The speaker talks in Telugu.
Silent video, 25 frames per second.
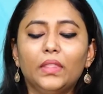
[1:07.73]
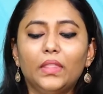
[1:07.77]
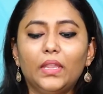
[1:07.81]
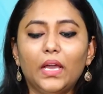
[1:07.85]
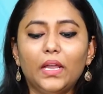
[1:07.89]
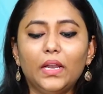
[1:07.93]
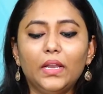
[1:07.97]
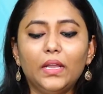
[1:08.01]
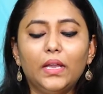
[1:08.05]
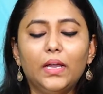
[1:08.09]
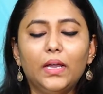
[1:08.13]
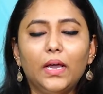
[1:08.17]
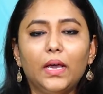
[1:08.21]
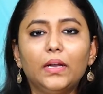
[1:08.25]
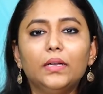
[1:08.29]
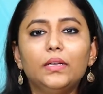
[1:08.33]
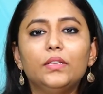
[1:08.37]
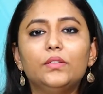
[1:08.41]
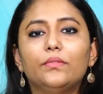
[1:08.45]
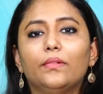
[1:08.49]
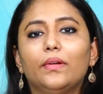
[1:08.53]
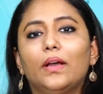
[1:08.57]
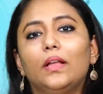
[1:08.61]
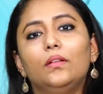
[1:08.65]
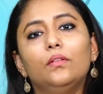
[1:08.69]
దానికి
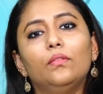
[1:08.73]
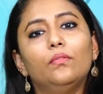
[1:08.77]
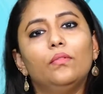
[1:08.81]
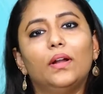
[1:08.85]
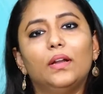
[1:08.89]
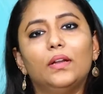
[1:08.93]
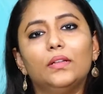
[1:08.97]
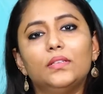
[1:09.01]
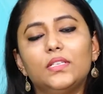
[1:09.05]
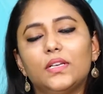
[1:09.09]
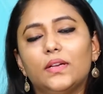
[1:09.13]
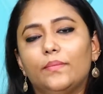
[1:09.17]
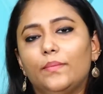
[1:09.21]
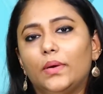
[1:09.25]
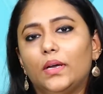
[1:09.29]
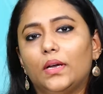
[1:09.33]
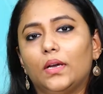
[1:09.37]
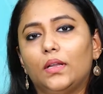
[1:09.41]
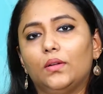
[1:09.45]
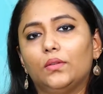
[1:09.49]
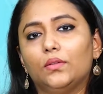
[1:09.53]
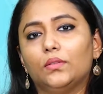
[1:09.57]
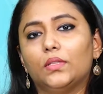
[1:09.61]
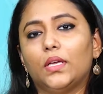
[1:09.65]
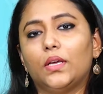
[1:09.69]
కరెక్ట్ వాల్యూ వాళ్ళు
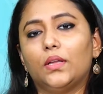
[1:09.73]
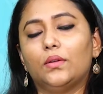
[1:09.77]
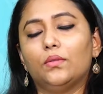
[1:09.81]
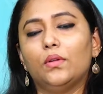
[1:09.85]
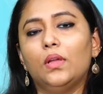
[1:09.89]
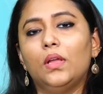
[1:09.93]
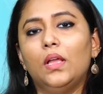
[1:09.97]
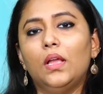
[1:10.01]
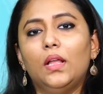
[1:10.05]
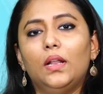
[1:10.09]
చెప్పగలుగుతారు